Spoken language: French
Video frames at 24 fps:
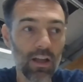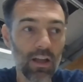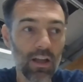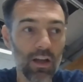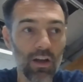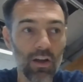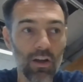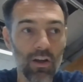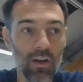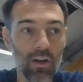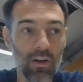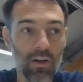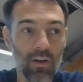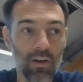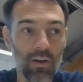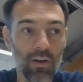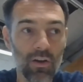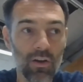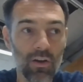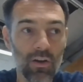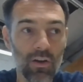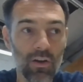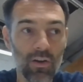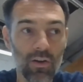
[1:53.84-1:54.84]

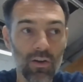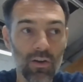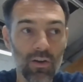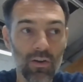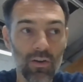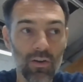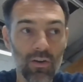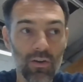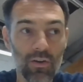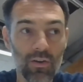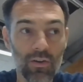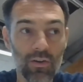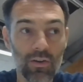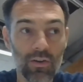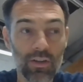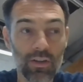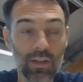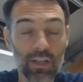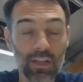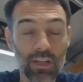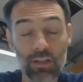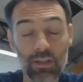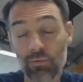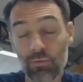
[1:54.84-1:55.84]
euh, qui touchent aussi
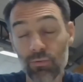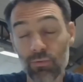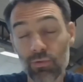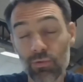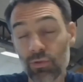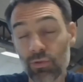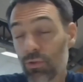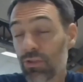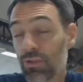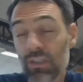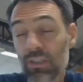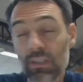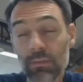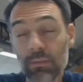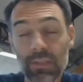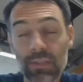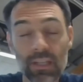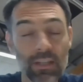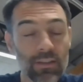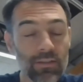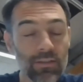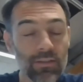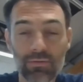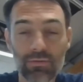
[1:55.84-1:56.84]
bien sûr le monde des
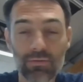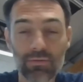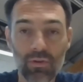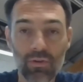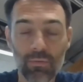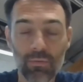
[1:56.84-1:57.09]
adultes.